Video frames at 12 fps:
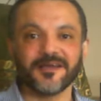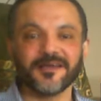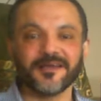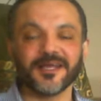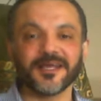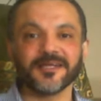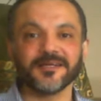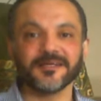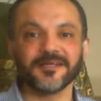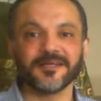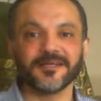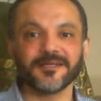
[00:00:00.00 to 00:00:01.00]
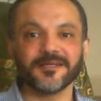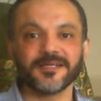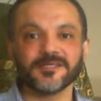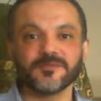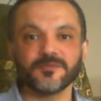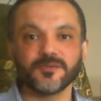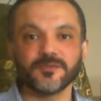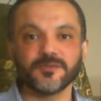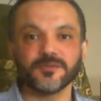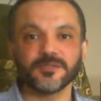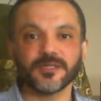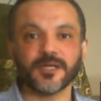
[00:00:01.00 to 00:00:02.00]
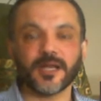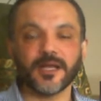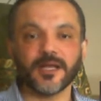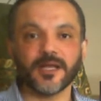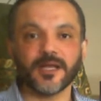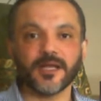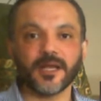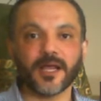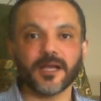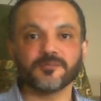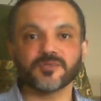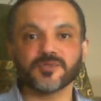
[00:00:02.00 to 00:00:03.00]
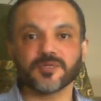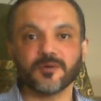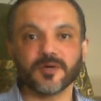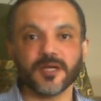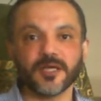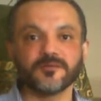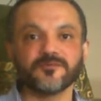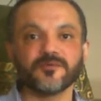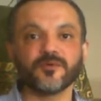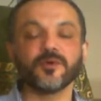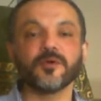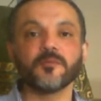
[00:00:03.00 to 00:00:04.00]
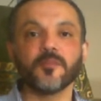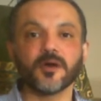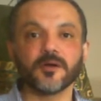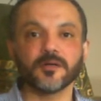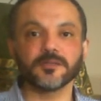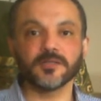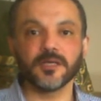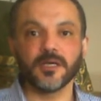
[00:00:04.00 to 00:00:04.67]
لكن لازم يكون على الاقل على مستوى جيد في كل المهارات